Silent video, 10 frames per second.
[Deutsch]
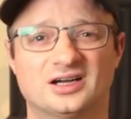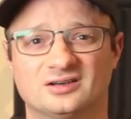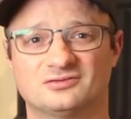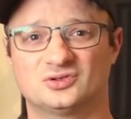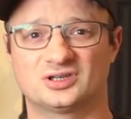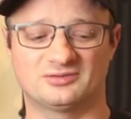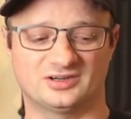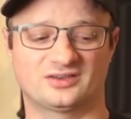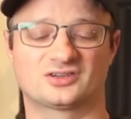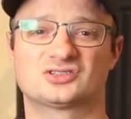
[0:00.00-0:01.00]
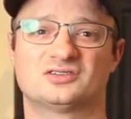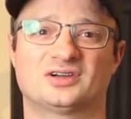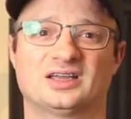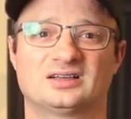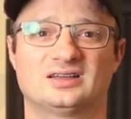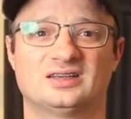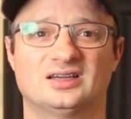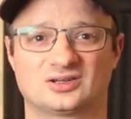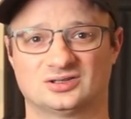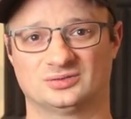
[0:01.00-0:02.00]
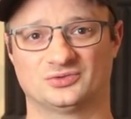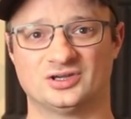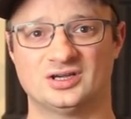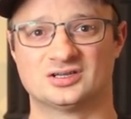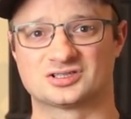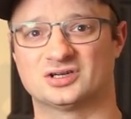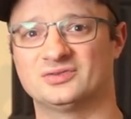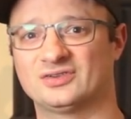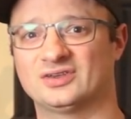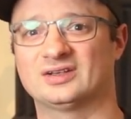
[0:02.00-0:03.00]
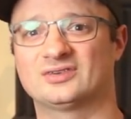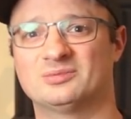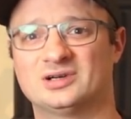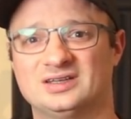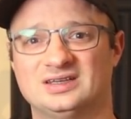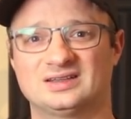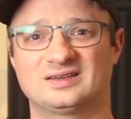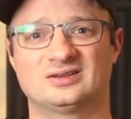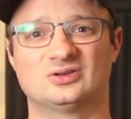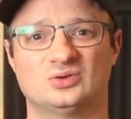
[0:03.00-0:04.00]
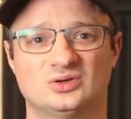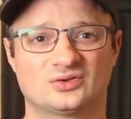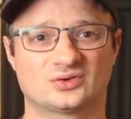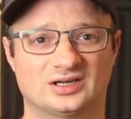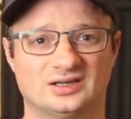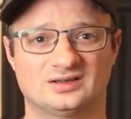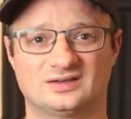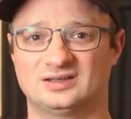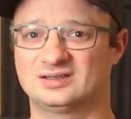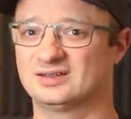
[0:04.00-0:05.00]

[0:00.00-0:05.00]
an, wo der Wasserstoff eigentlich herkommt. Schauen wir uns erst einmal die jetzige Lösung an. Ihr seht